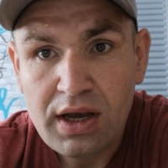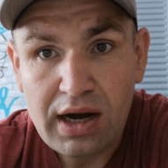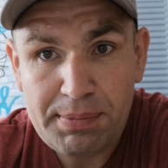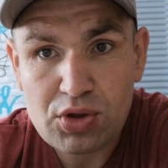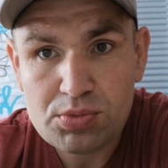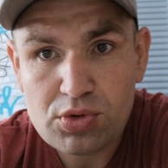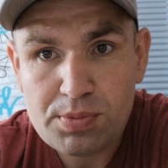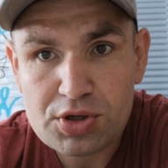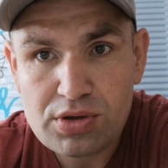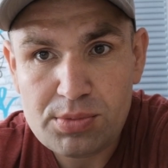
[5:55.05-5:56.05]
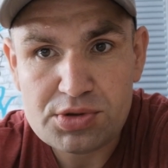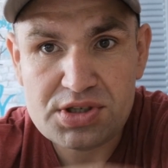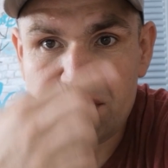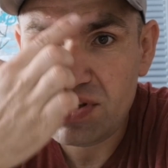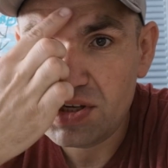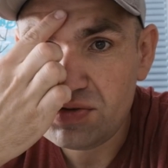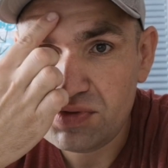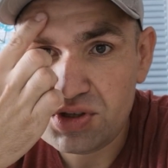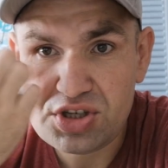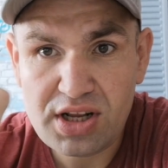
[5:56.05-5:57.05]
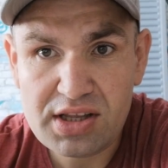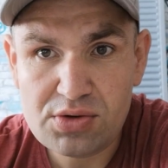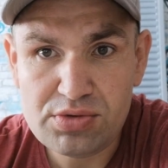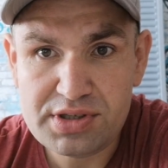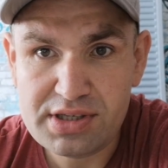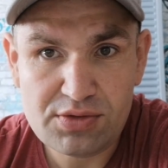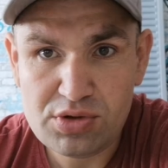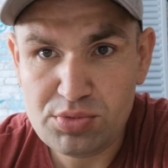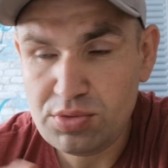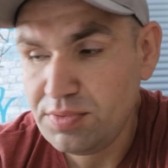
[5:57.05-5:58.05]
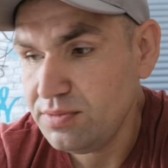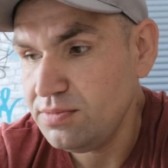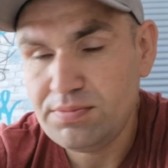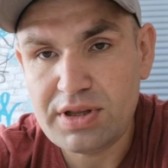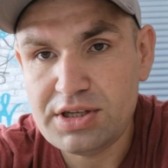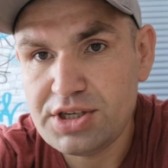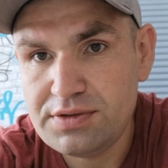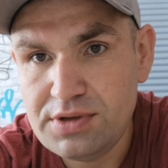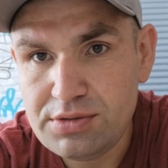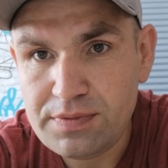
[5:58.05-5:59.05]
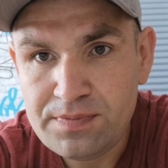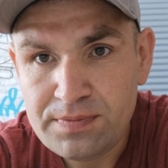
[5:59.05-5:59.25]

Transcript: а потом только пошел работать. Извиняюсь, но у нас жара на улице, все равно я буду продолжать видео.